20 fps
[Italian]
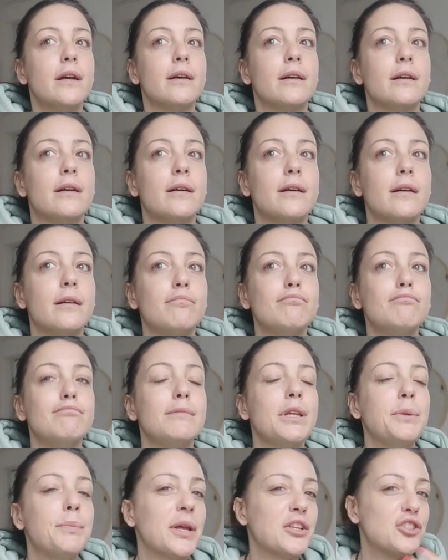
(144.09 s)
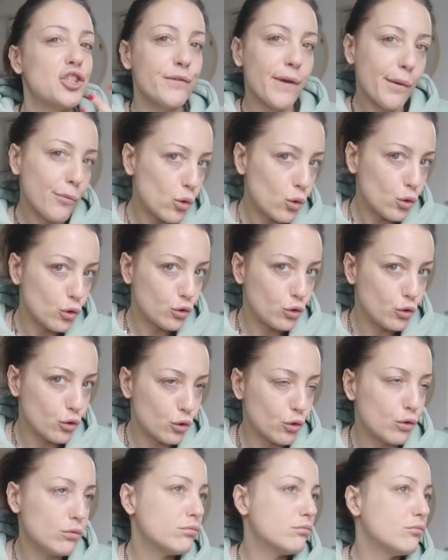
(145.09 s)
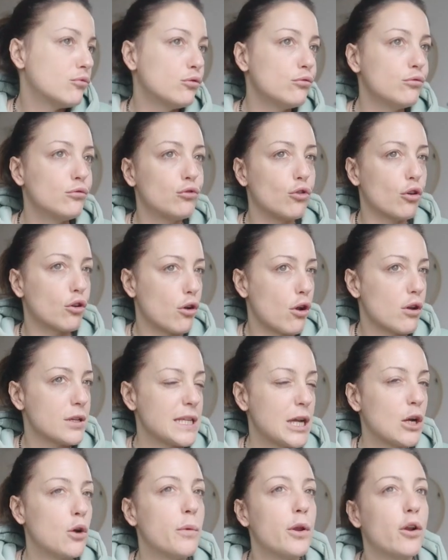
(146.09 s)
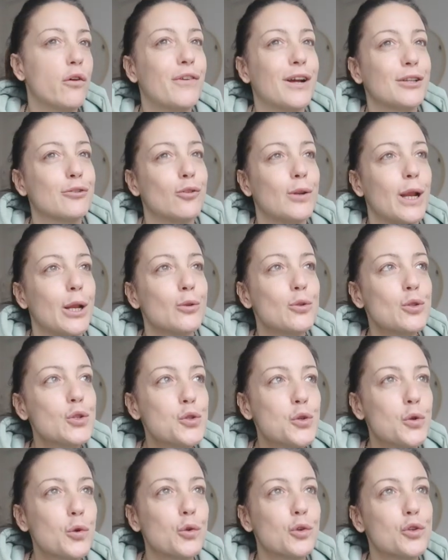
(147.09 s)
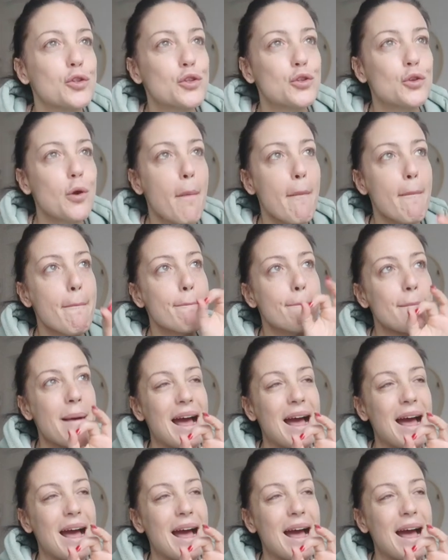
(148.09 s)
eh, mi piaceva molto tutto rosa come l'ho fatto l'anno scorso